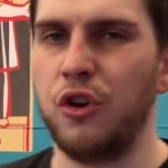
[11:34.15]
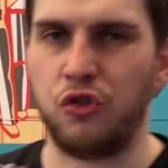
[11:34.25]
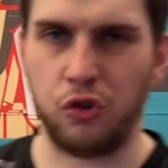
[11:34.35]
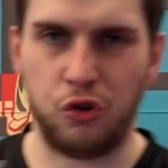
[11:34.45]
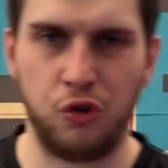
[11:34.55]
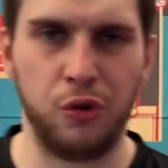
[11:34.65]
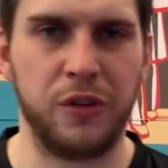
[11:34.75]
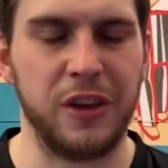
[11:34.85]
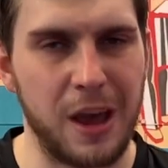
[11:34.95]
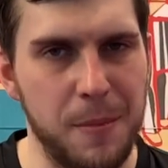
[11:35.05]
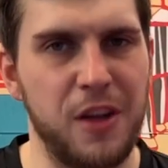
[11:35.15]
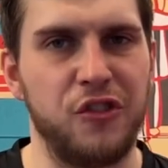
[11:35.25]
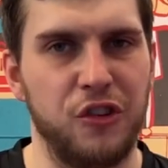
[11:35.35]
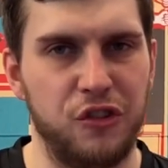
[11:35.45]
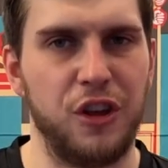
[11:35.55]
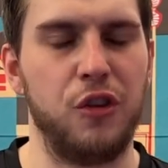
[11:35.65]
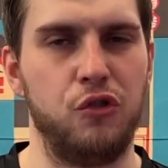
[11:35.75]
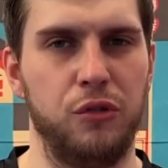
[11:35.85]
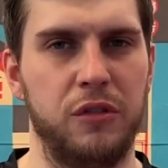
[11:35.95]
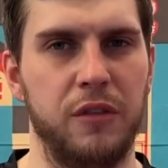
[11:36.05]
чуть-чуть я мяч начинаю
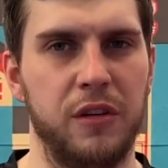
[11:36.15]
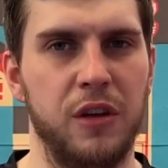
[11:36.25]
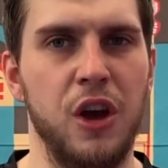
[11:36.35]
чувствовать.